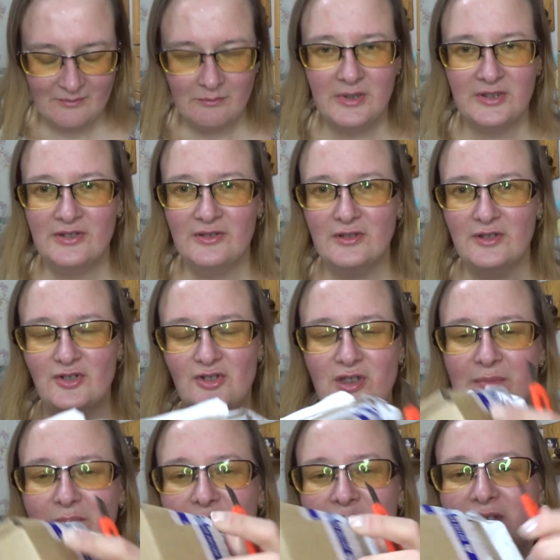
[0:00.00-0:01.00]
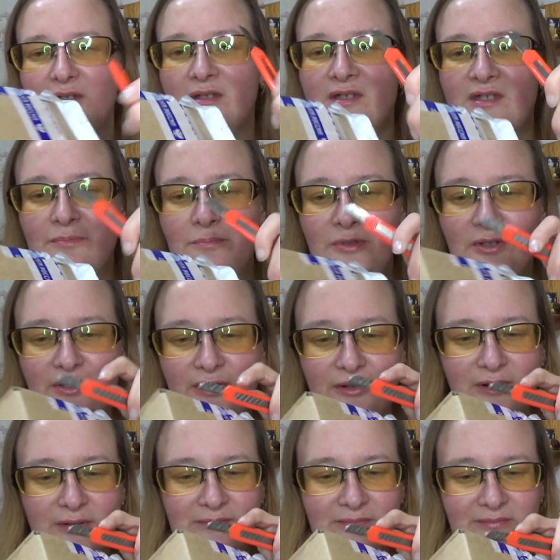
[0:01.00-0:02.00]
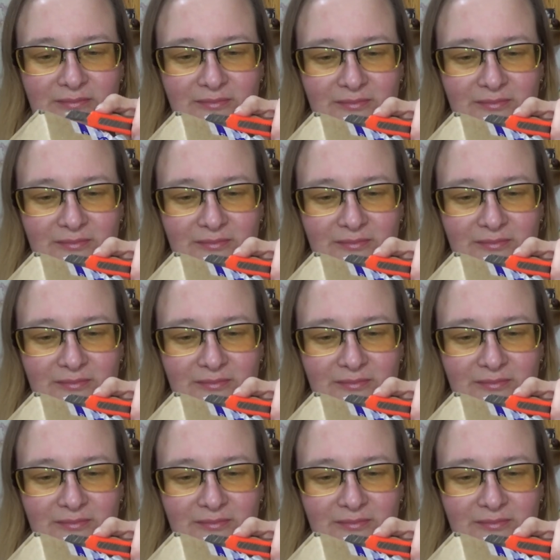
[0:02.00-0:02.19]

Посылка шла мне из Питера,